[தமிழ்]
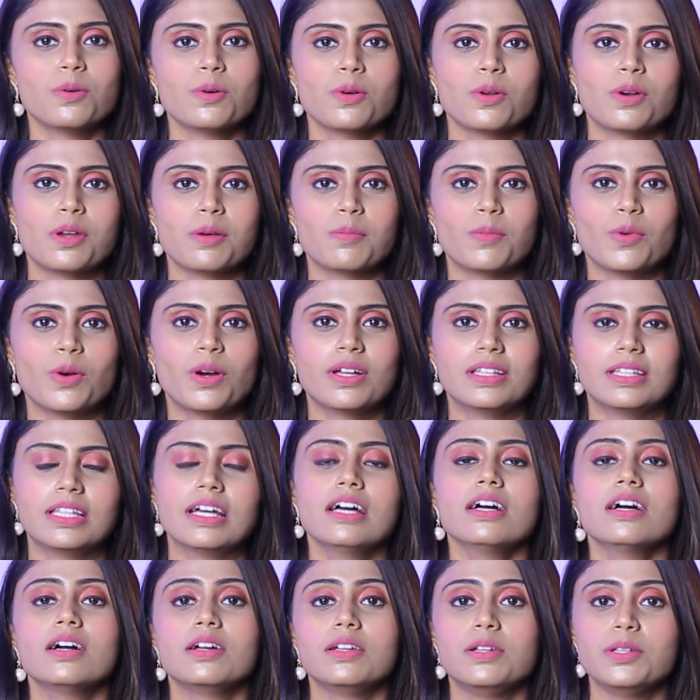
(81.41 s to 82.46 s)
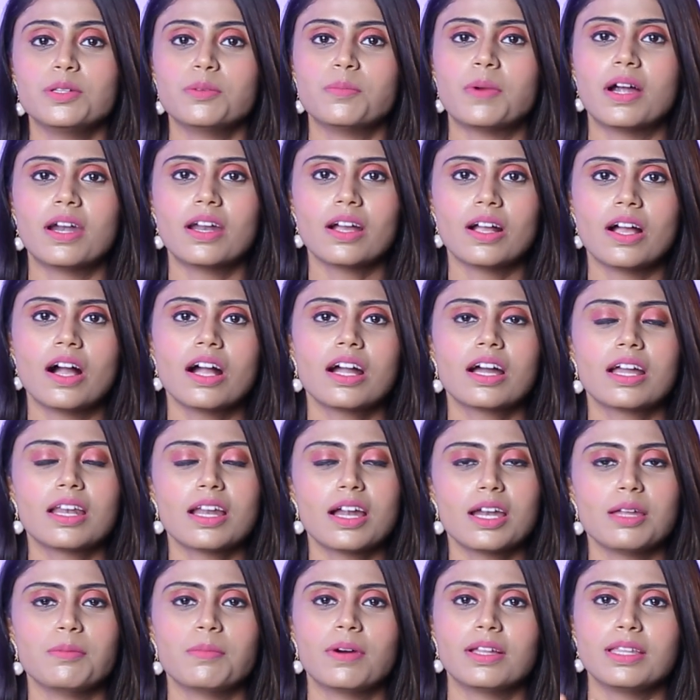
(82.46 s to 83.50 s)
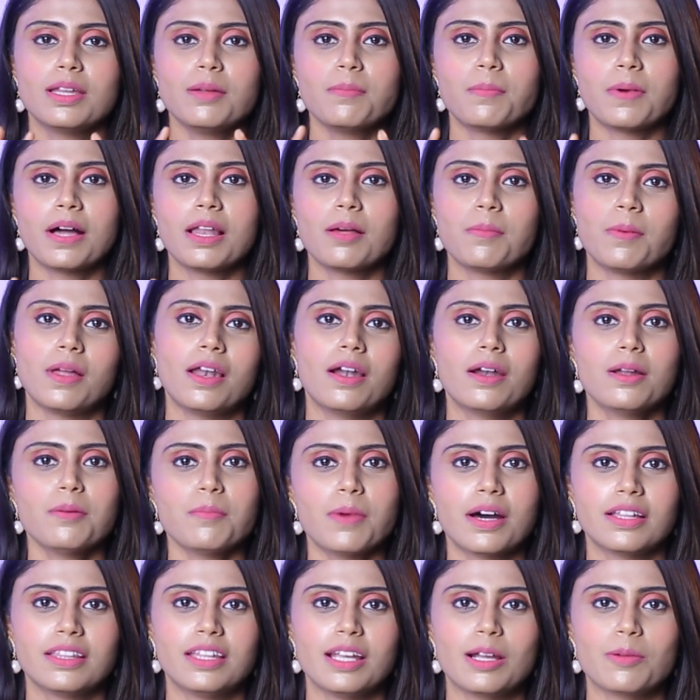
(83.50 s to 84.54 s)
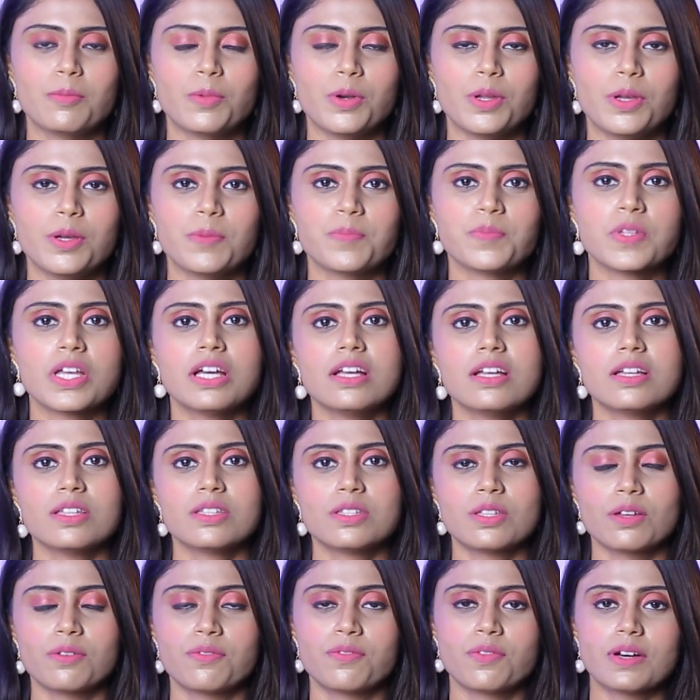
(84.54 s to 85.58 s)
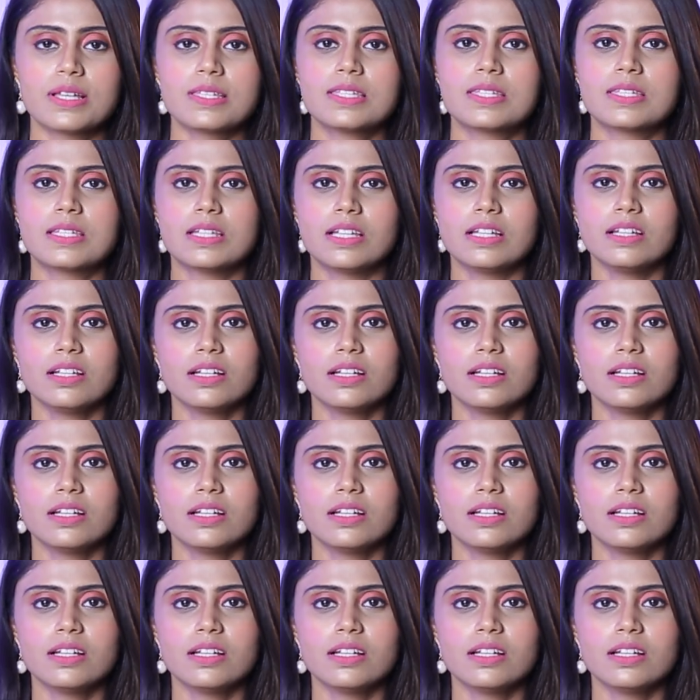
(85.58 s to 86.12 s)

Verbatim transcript: உங்களுடைய முகத்தை இன்னும் அழகாக கண்ணாடி மாதிரி பல பலன்னு மாற்றிக்க முடியும் ஸோ ஃபஸ்ட்டு